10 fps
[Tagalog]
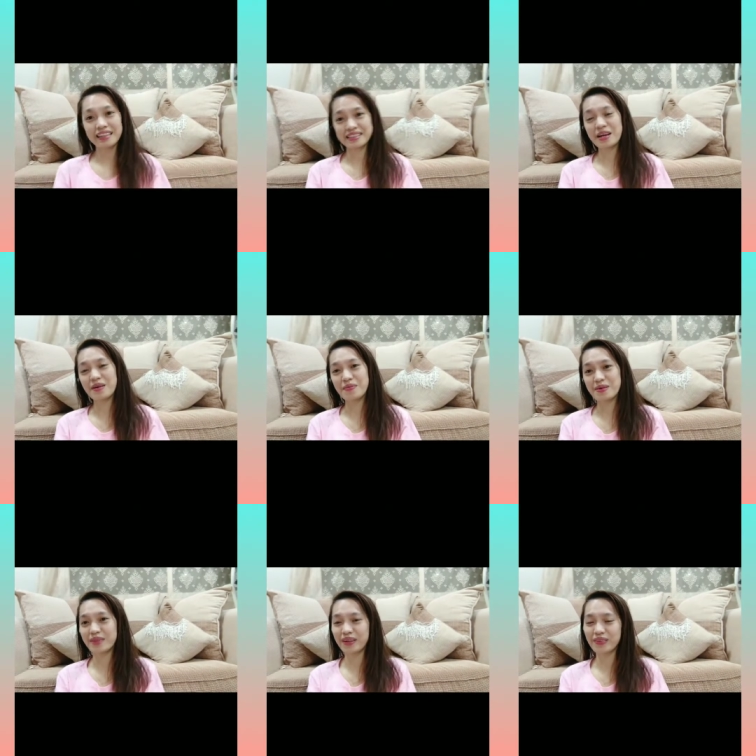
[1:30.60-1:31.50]
Kasi
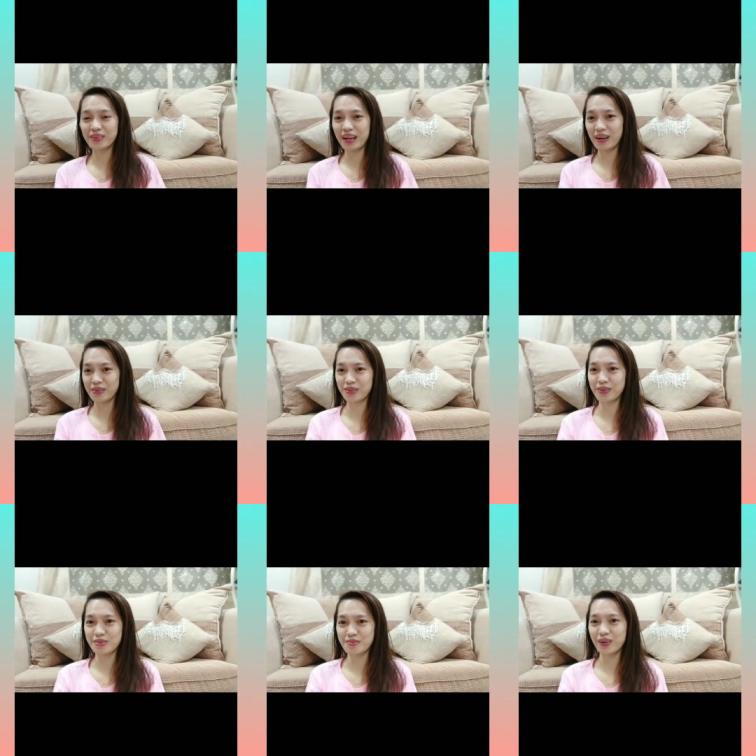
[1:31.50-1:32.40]
kapag may kulang ako yung
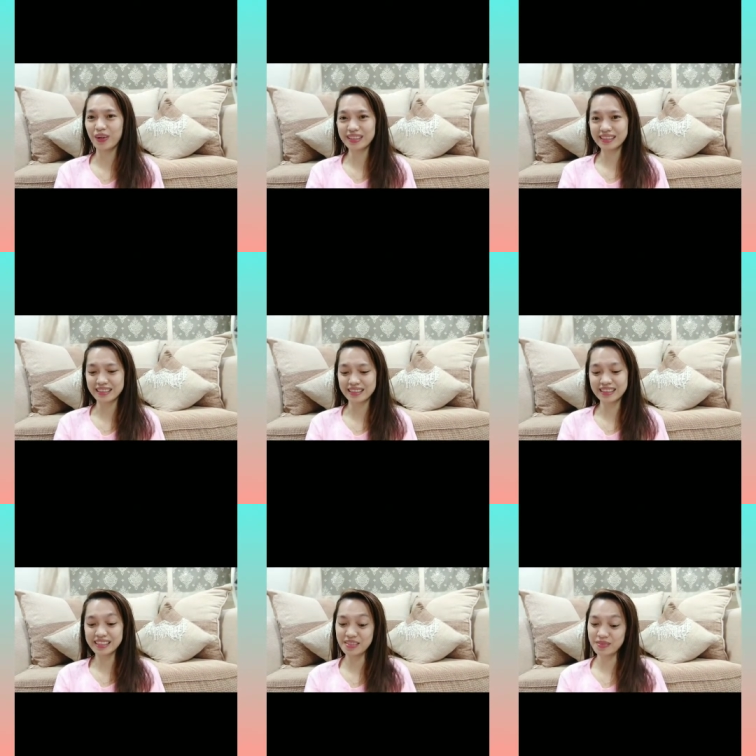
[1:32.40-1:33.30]
umu-order,
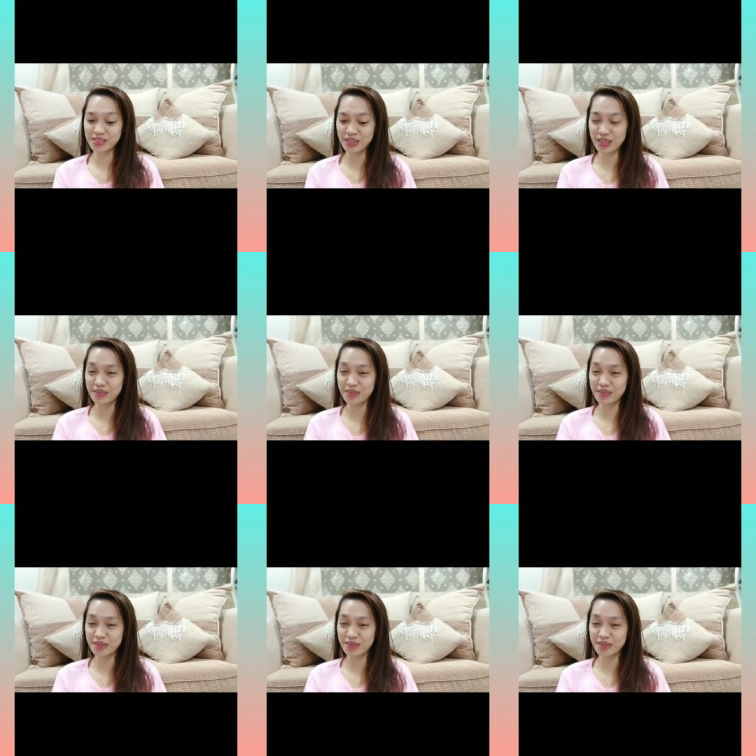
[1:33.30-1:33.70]
hindi naman siya yung